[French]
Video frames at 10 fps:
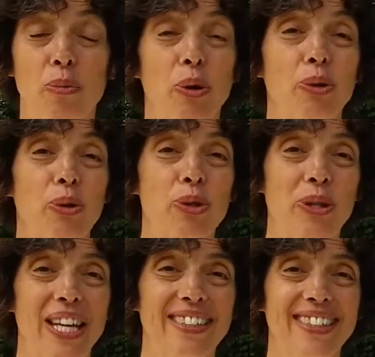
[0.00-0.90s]
Bruno
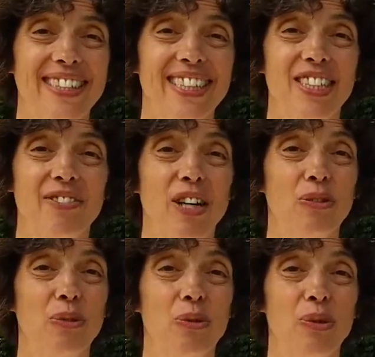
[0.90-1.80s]
Giuliani qui va
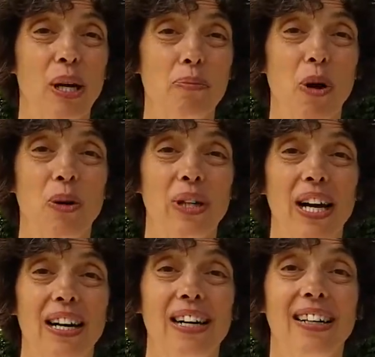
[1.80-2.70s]
nous apprendre
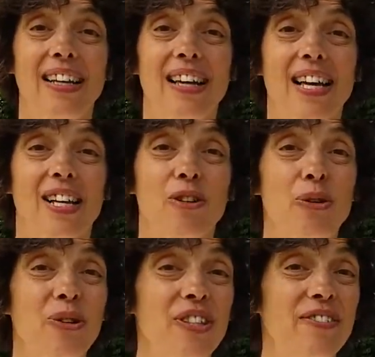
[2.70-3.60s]
à
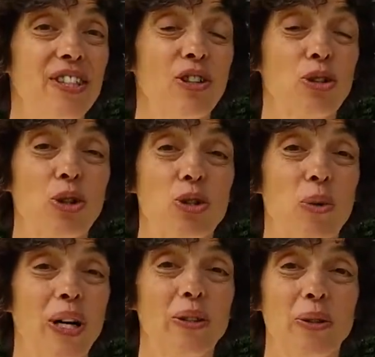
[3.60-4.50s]
cultiver notre
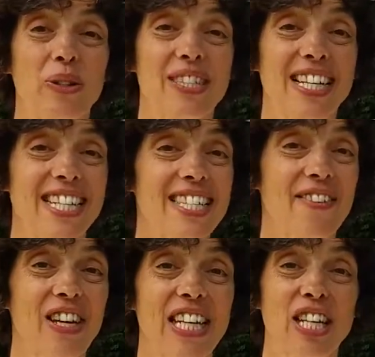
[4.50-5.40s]
joie et notre sagesse
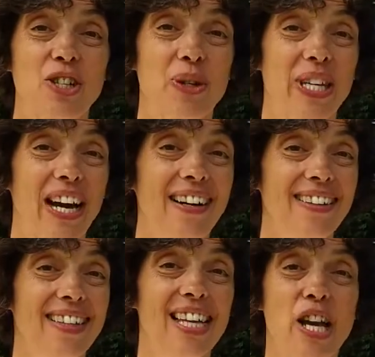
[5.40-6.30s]
avec la Joya,
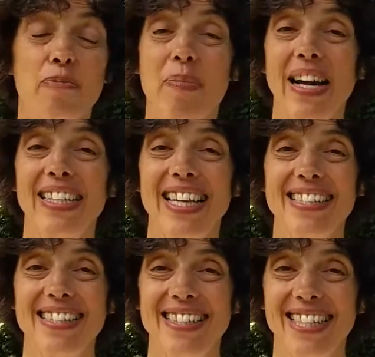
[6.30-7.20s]
Marie
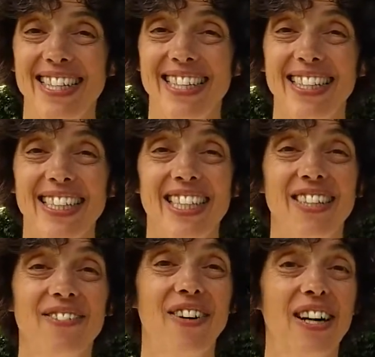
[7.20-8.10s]
Astier
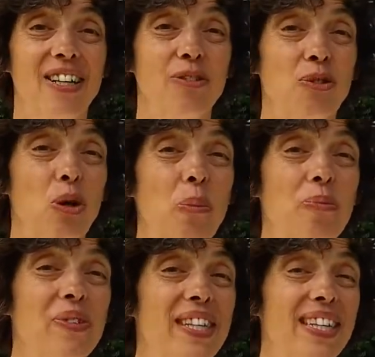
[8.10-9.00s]
qui va nous
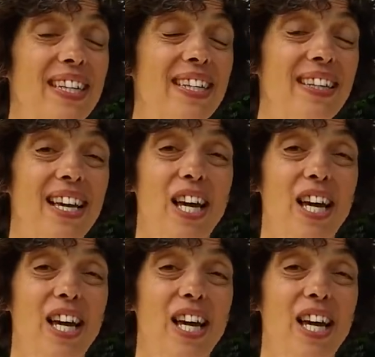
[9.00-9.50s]
emmener